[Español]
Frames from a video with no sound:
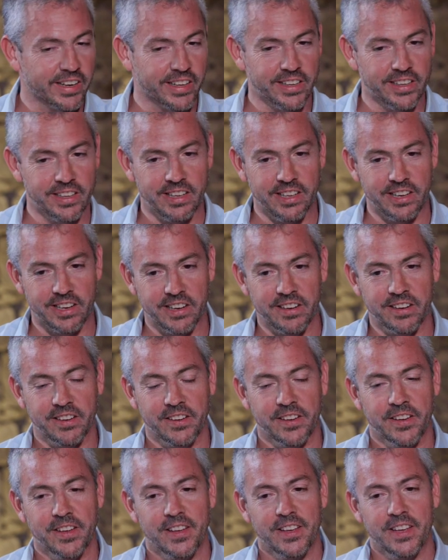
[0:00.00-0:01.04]
Argentina.
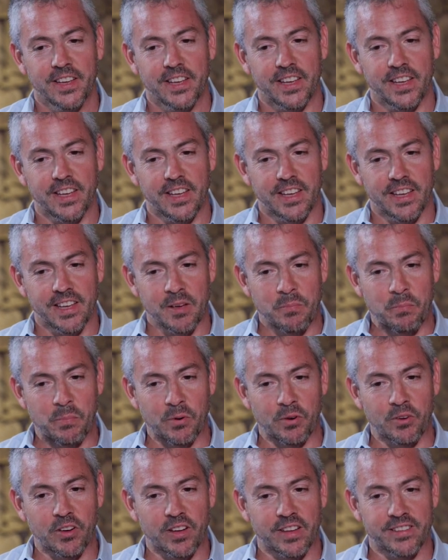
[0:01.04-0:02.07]
Eh,
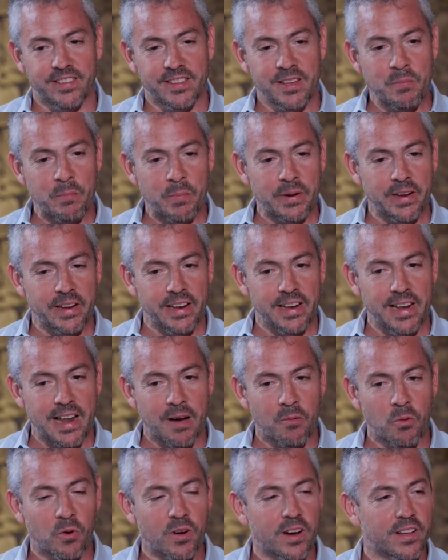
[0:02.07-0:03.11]
por lo que siempre
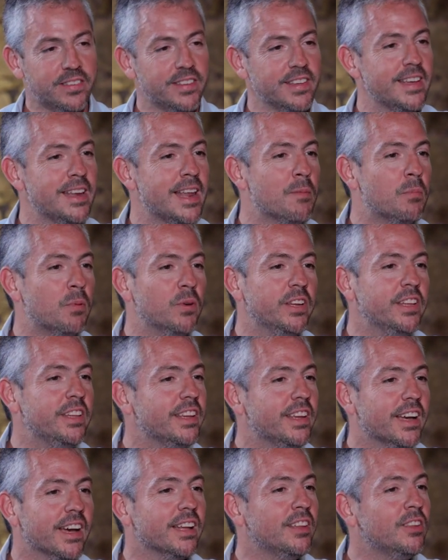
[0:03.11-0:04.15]
la abogacía y la
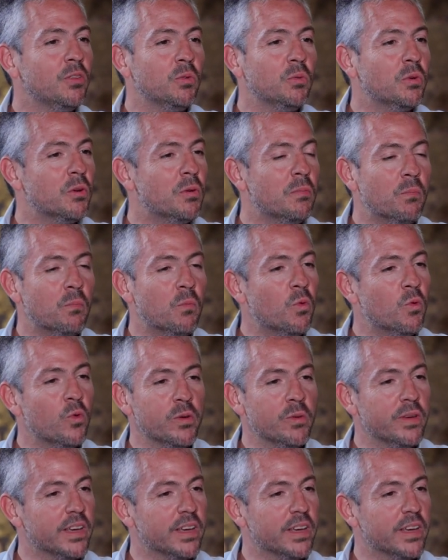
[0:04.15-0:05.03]
política estuvo muy